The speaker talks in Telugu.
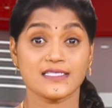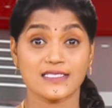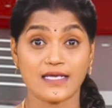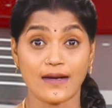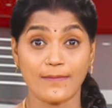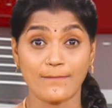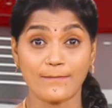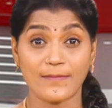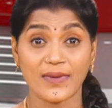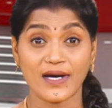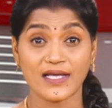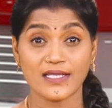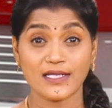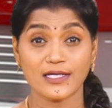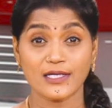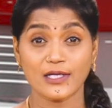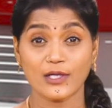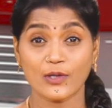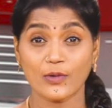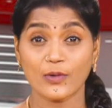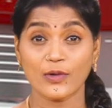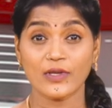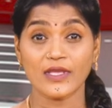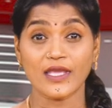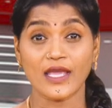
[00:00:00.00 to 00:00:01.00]

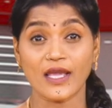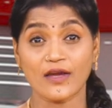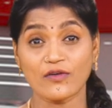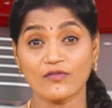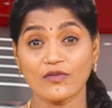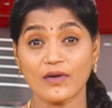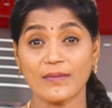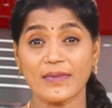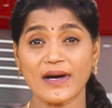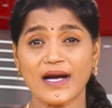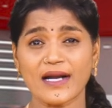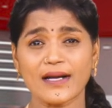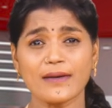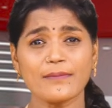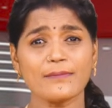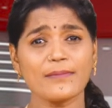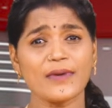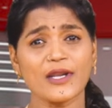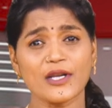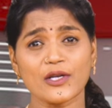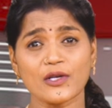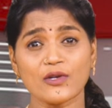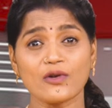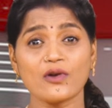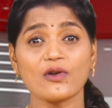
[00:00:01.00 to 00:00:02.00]
సంపాదనలో ఎక్కువ భాగం
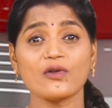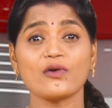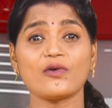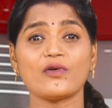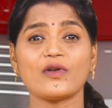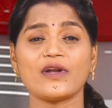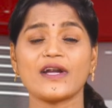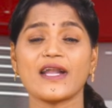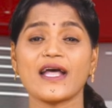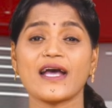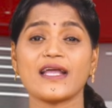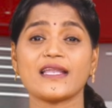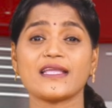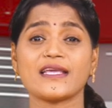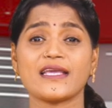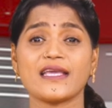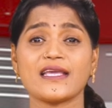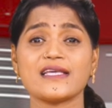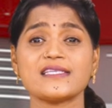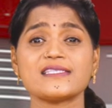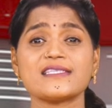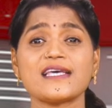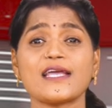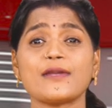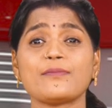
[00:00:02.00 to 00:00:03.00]
పెట్రోల్ కొనడానికే
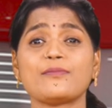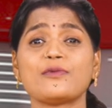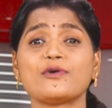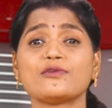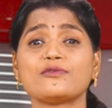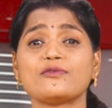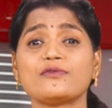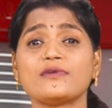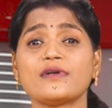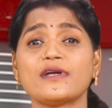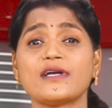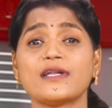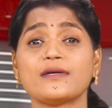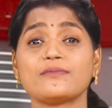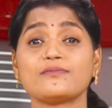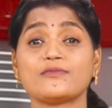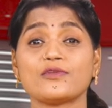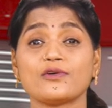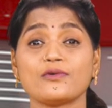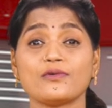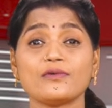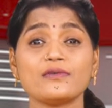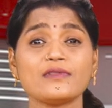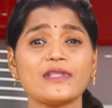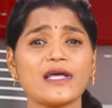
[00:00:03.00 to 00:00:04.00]

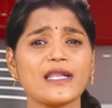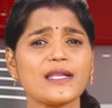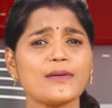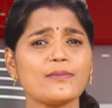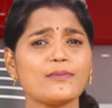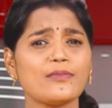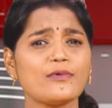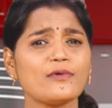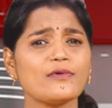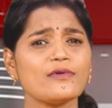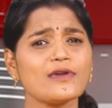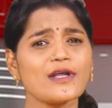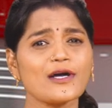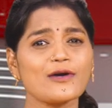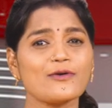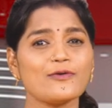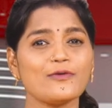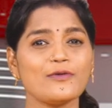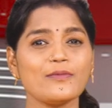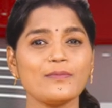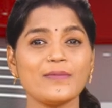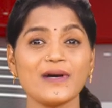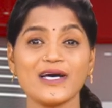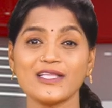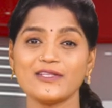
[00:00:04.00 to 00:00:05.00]
సరిపోతుండడంతో తన బుర్రకు
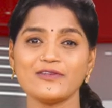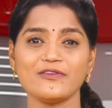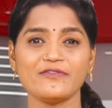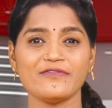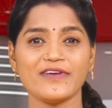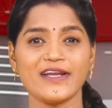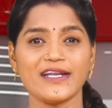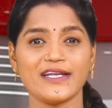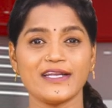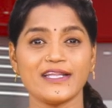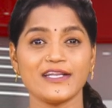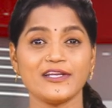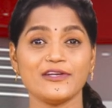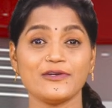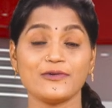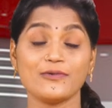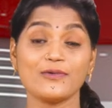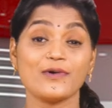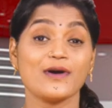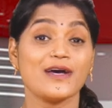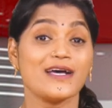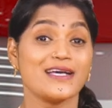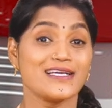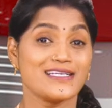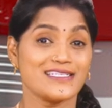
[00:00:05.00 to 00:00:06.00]
పదును పెట్టిండు
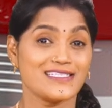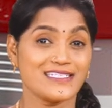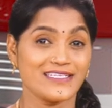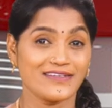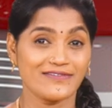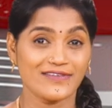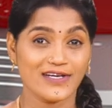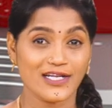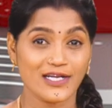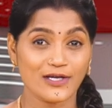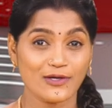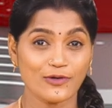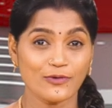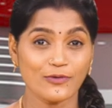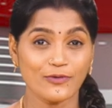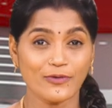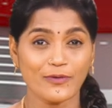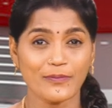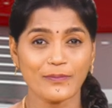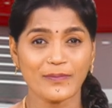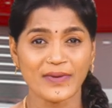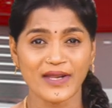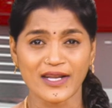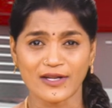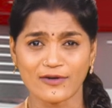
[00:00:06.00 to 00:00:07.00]
చివరకు
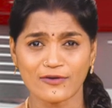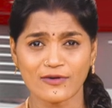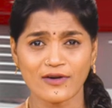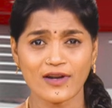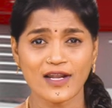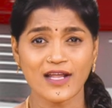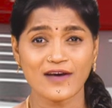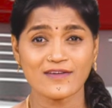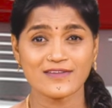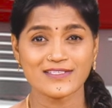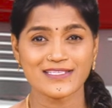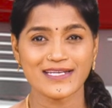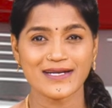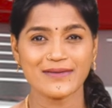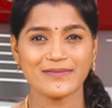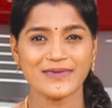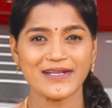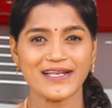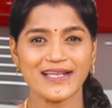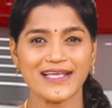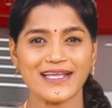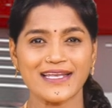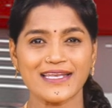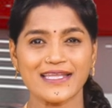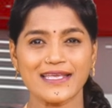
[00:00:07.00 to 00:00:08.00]
పెట్రోల్ అవసరమే
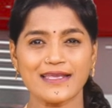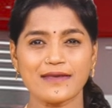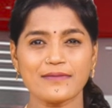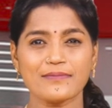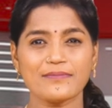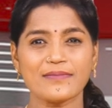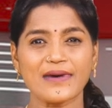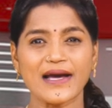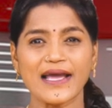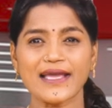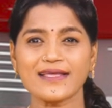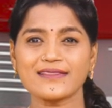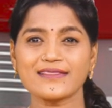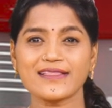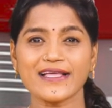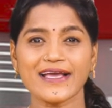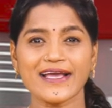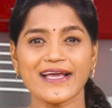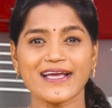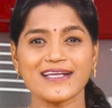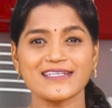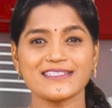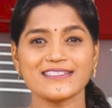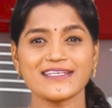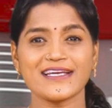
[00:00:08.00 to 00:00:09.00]
లేని బైక్
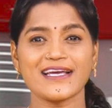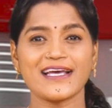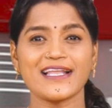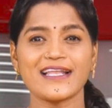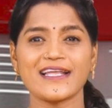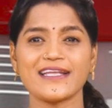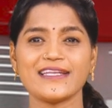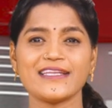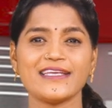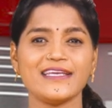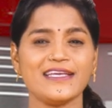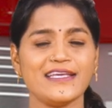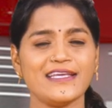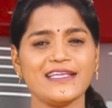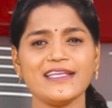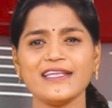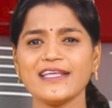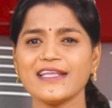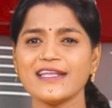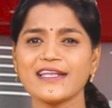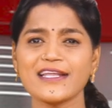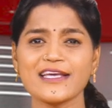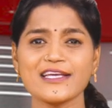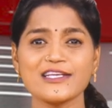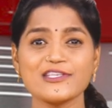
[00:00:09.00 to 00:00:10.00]
తయారు చేయాలని
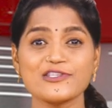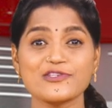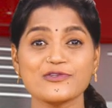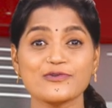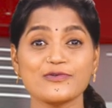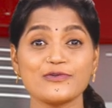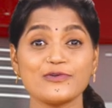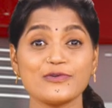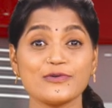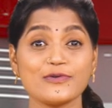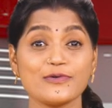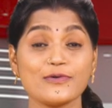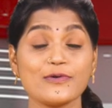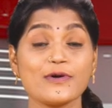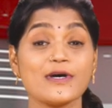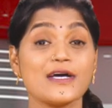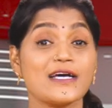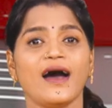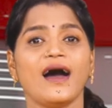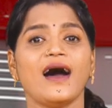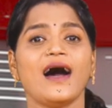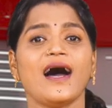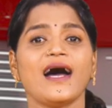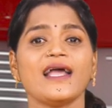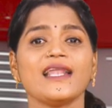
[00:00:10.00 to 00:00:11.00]
నిర్ణయించుకుండు
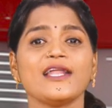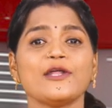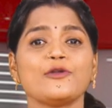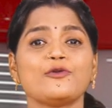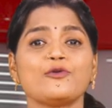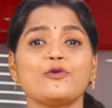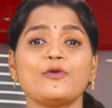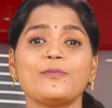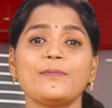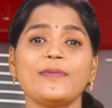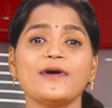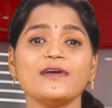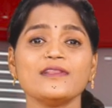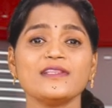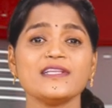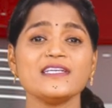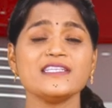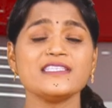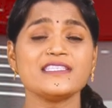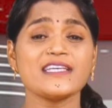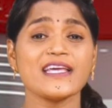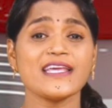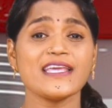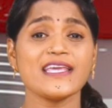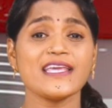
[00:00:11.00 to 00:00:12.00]
అలా
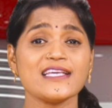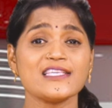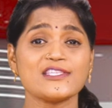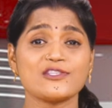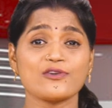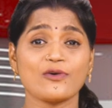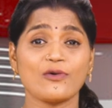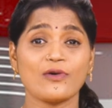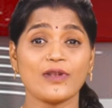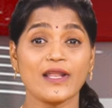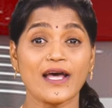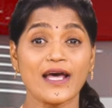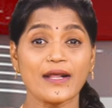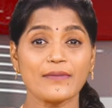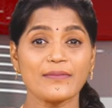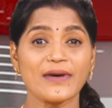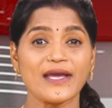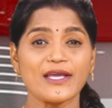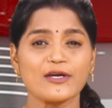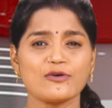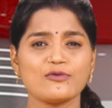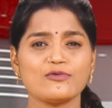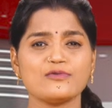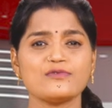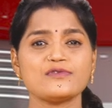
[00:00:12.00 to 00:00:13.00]
రూపొందించే ఈ సోలార్
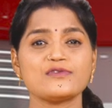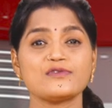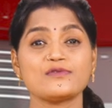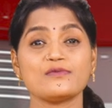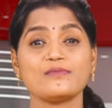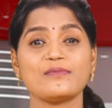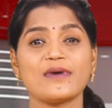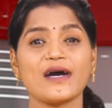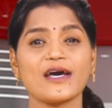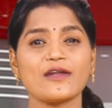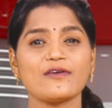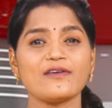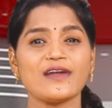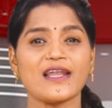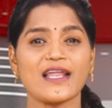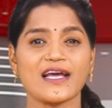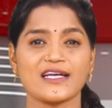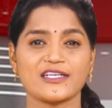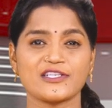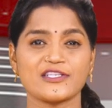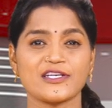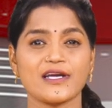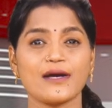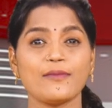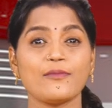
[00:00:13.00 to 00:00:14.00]
బైక్ సుమారు
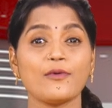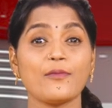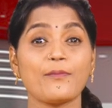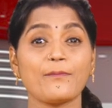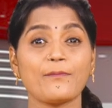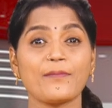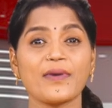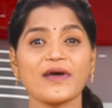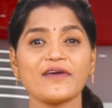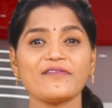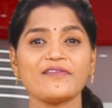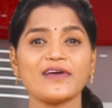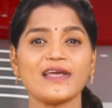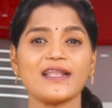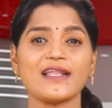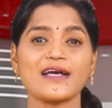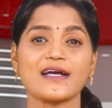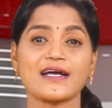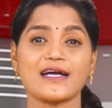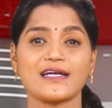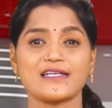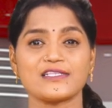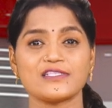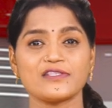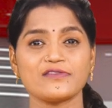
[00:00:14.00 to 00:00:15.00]
లక్ష ముప్పై వేల
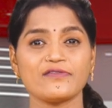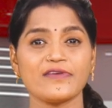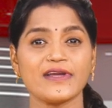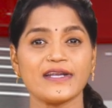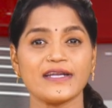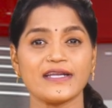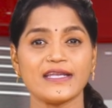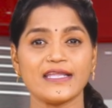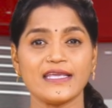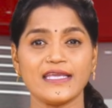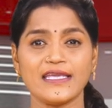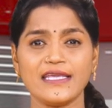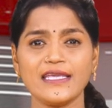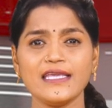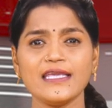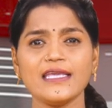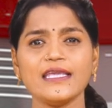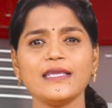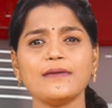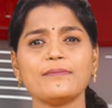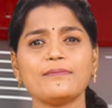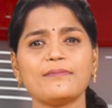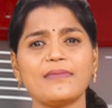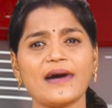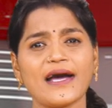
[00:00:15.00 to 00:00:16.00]
ఖర్చు పెట్టి
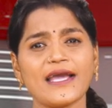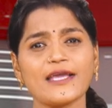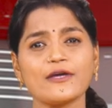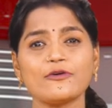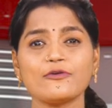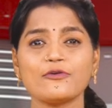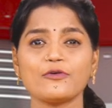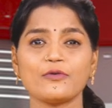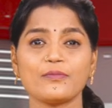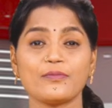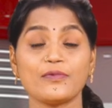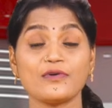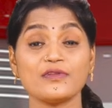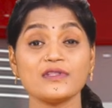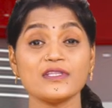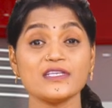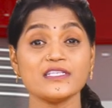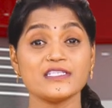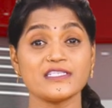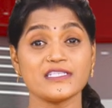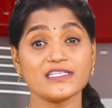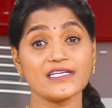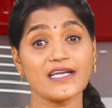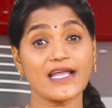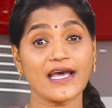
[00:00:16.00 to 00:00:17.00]
ఈ బైక్
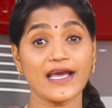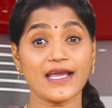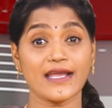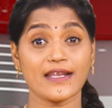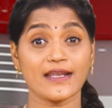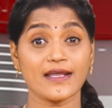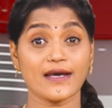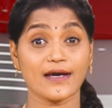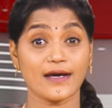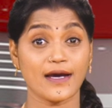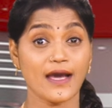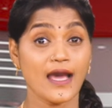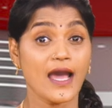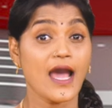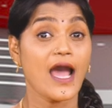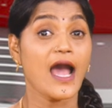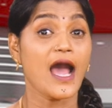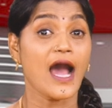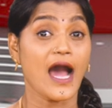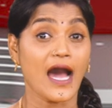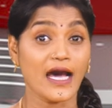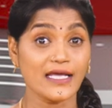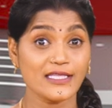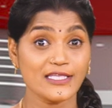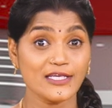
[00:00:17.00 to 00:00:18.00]
రూపొందించిండు ఆయన
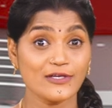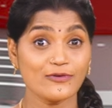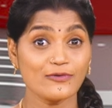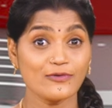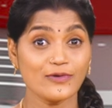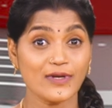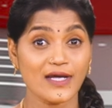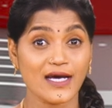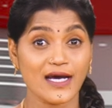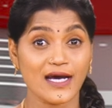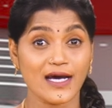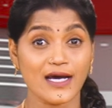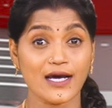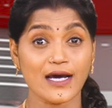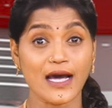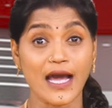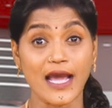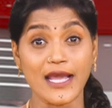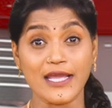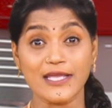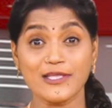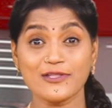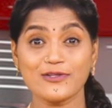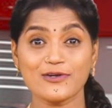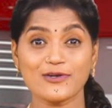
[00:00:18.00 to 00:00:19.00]
అది కూడా
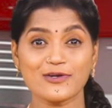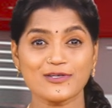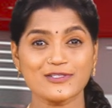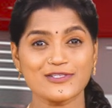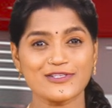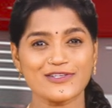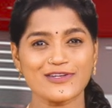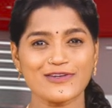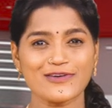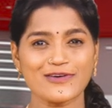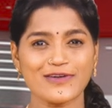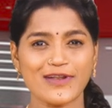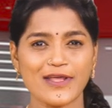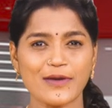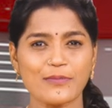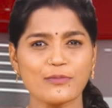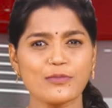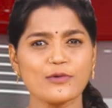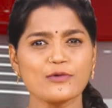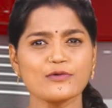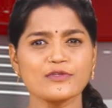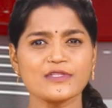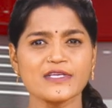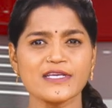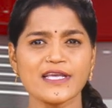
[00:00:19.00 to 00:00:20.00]
ఐదు రోజుల్లోనే
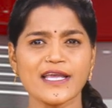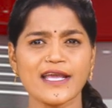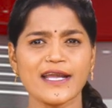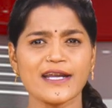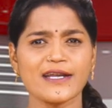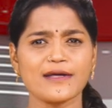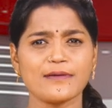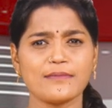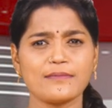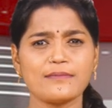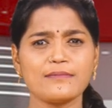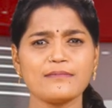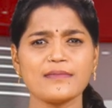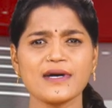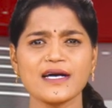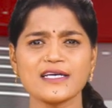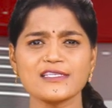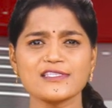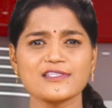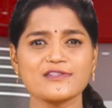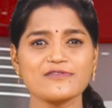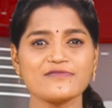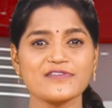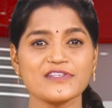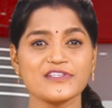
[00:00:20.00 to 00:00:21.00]
పూర్తి చేయడం
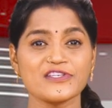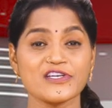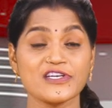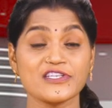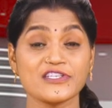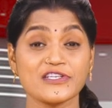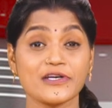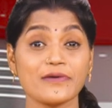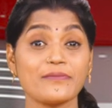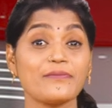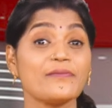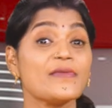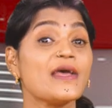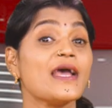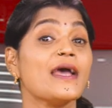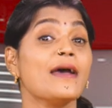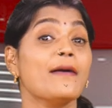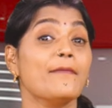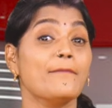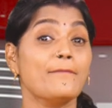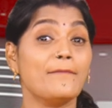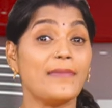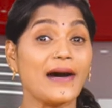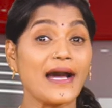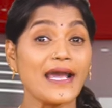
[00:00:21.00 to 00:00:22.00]
మస్తు విశేషం
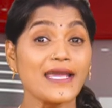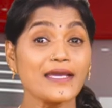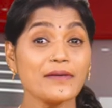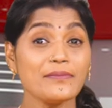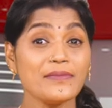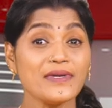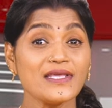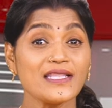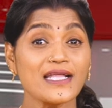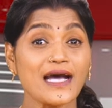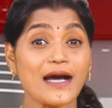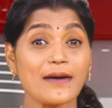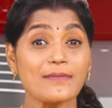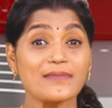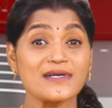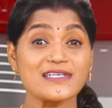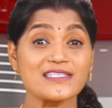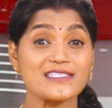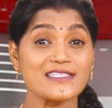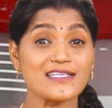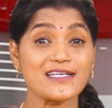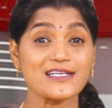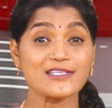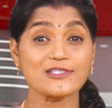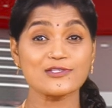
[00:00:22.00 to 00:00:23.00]
బైక్ మీద
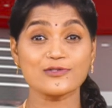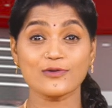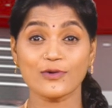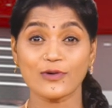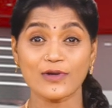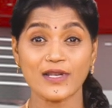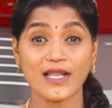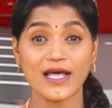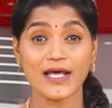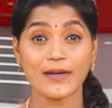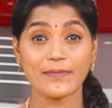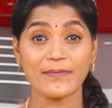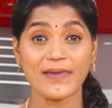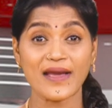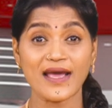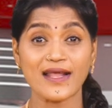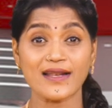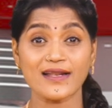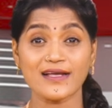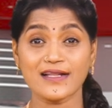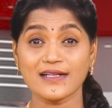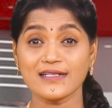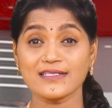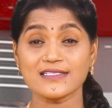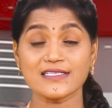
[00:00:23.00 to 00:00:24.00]
అమర్చిన సోలార్
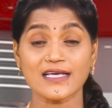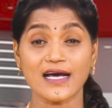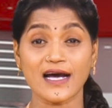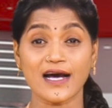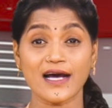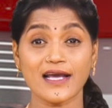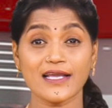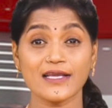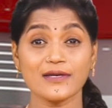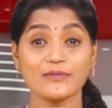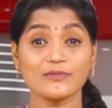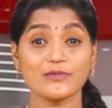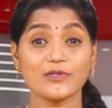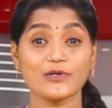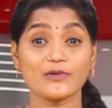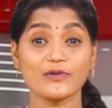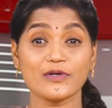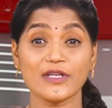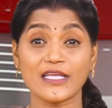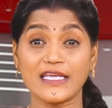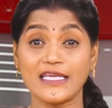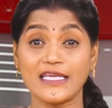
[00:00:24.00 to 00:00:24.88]
ప్యానల్ సహాయంతో